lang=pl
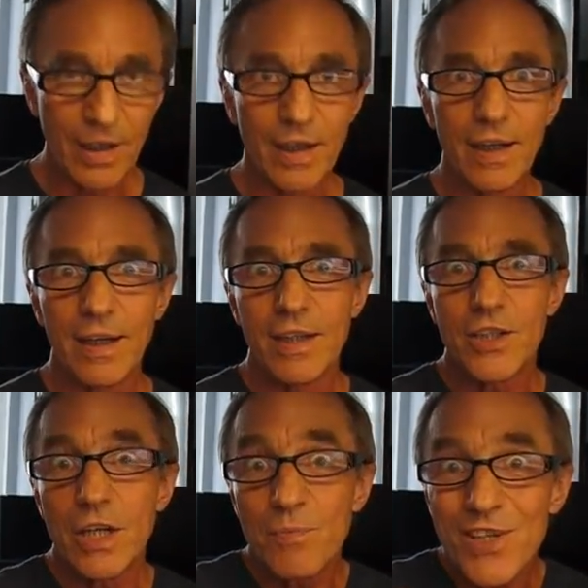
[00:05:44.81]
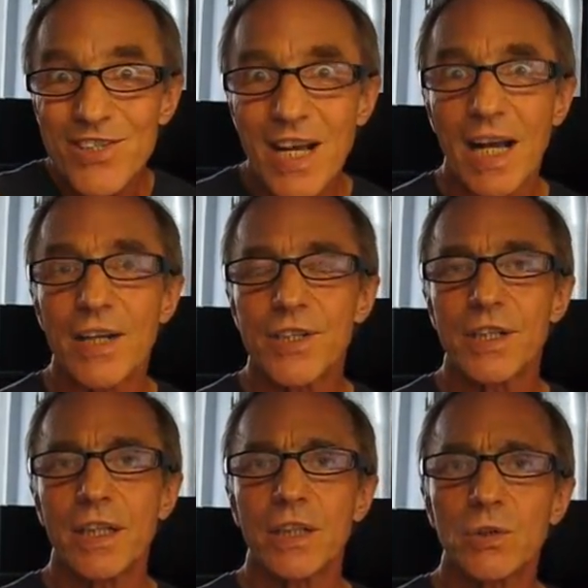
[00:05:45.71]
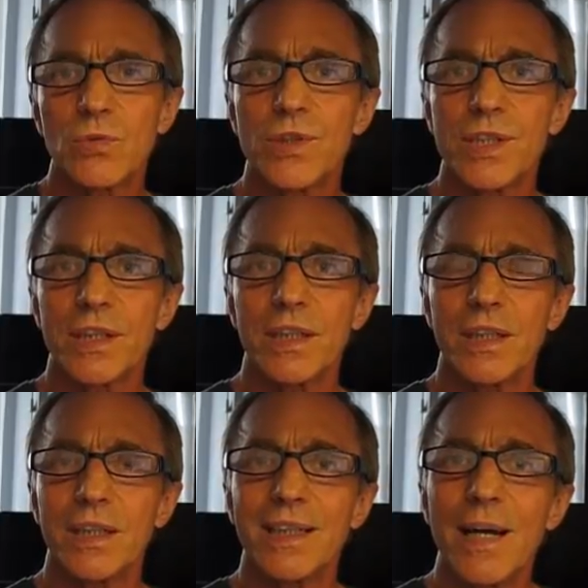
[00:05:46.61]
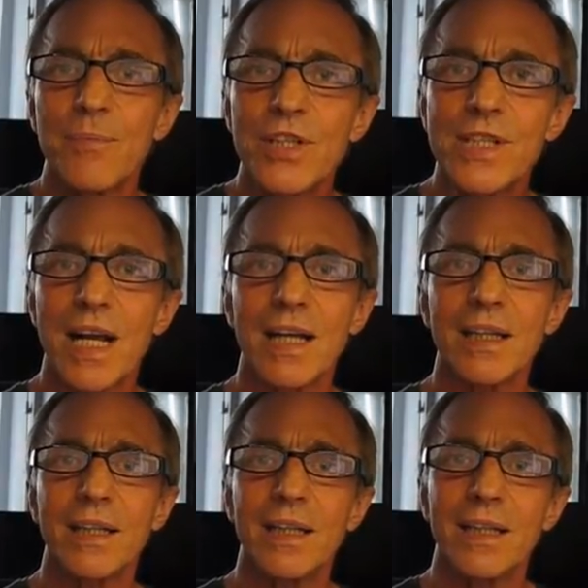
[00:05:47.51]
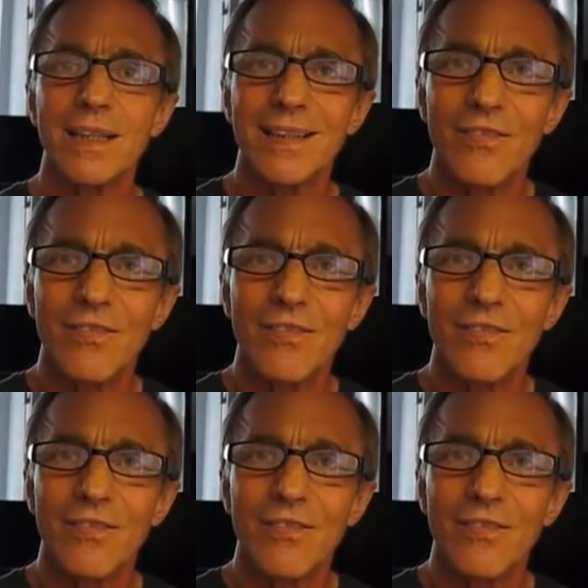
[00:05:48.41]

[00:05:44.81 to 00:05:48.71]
e, czyli pisarze, którzy napisali